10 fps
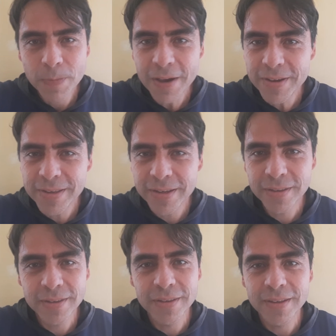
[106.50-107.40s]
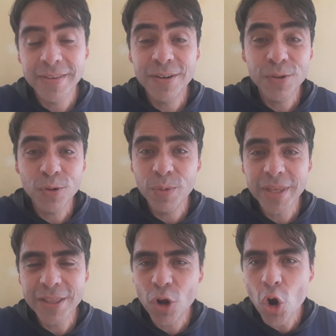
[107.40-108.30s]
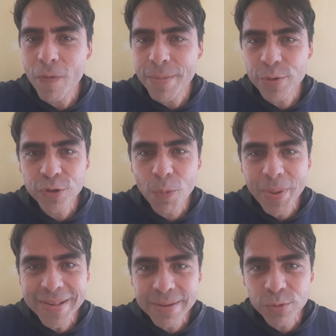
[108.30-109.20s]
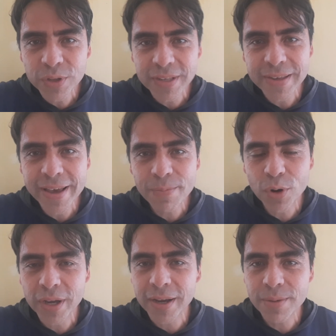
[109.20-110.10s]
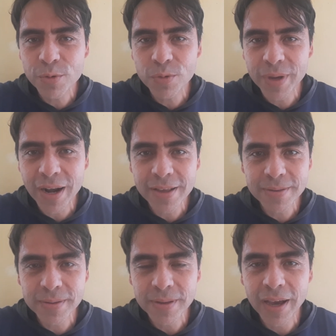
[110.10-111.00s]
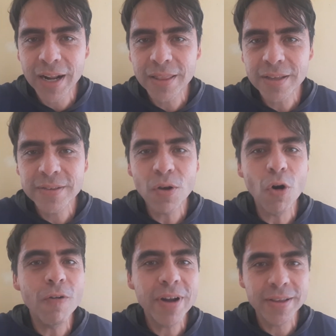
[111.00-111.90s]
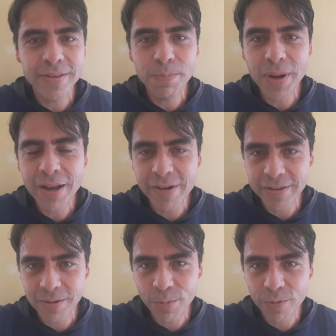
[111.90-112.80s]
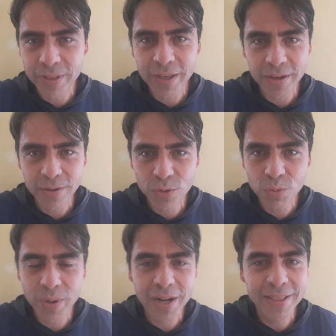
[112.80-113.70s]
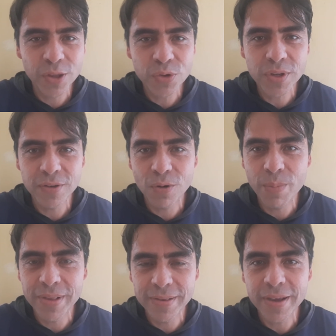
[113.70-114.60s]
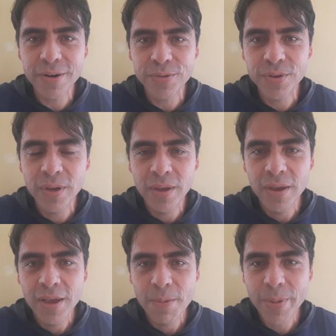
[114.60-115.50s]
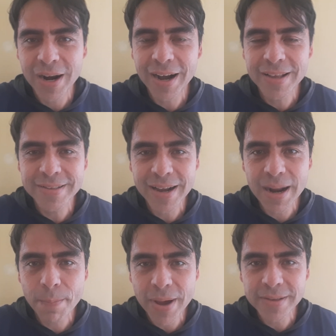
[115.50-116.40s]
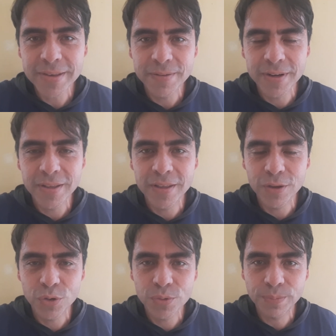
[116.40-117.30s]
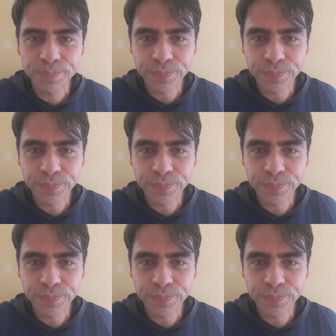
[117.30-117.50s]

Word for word: a veces se nos olvida y no lo vemos, no pensamos que sea Él porque queremos ver las grandes obras y palabras del profeta Jesús para entonces convencernos, para alcanzar la paz que viene de Dios.